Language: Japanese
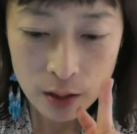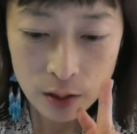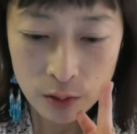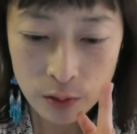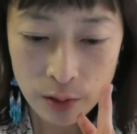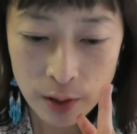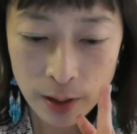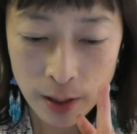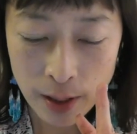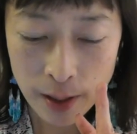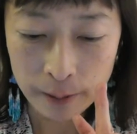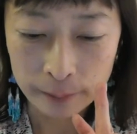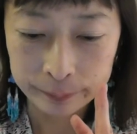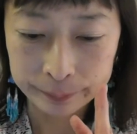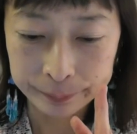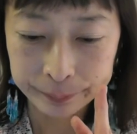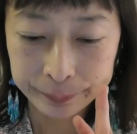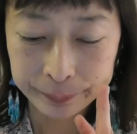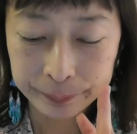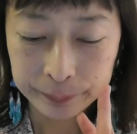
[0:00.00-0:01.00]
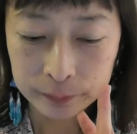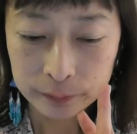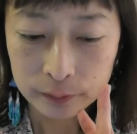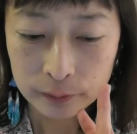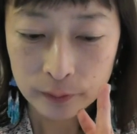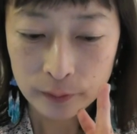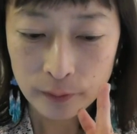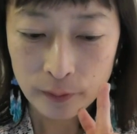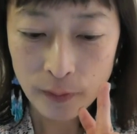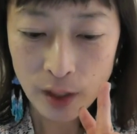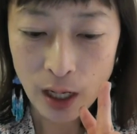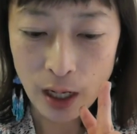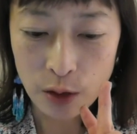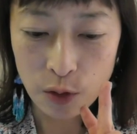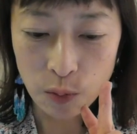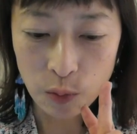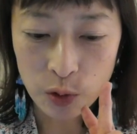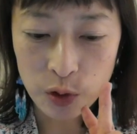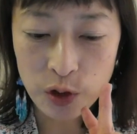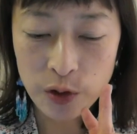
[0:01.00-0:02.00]
それであ
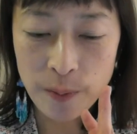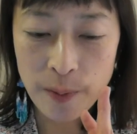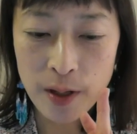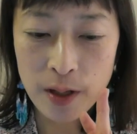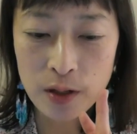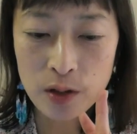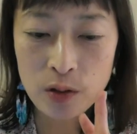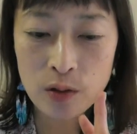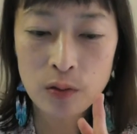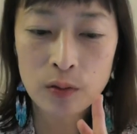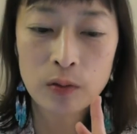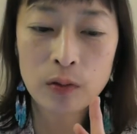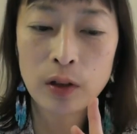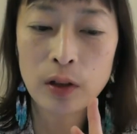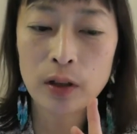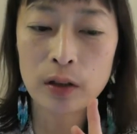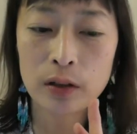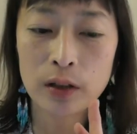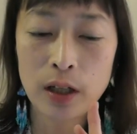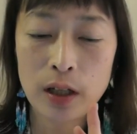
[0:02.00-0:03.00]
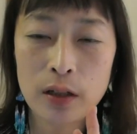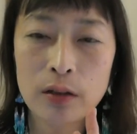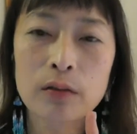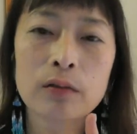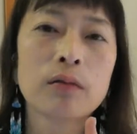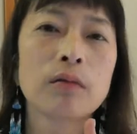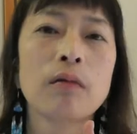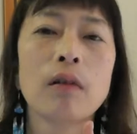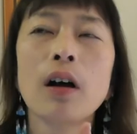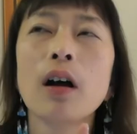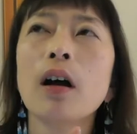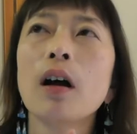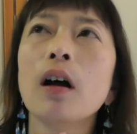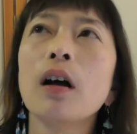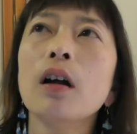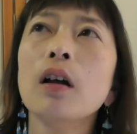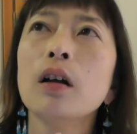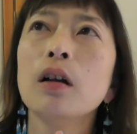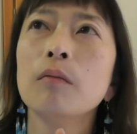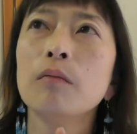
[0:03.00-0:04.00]
のモチベーションっていうの
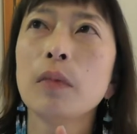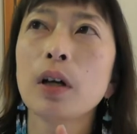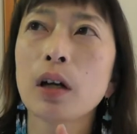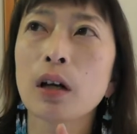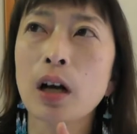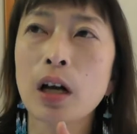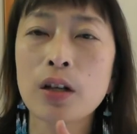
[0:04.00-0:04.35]
はまあ、